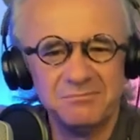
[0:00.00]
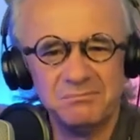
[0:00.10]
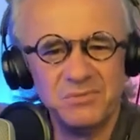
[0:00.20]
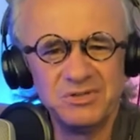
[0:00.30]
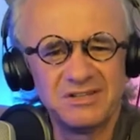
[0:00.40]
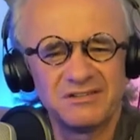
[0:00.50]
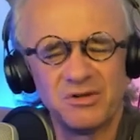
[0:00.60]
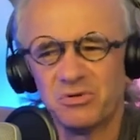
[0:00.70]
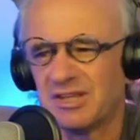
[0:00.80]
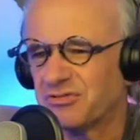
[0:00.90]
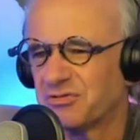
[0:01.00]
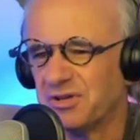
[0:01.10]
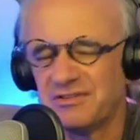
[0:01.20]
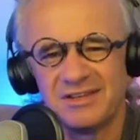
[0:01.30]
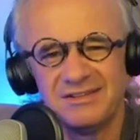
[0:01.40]
Muitas
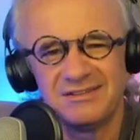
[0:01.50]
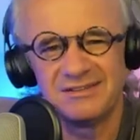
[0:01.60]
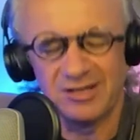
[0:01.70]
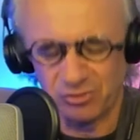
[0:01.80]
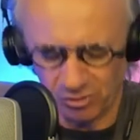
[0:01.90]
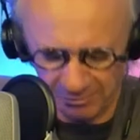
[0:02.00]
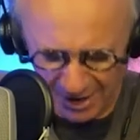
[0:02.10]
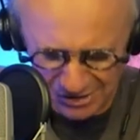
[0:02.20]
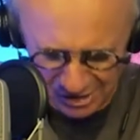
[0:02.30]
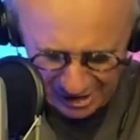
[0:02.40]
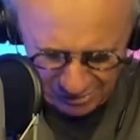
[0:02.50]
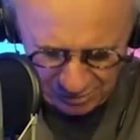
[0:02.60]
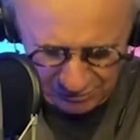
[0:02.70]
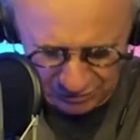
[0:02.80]
anotações aqui que quero compartilhar com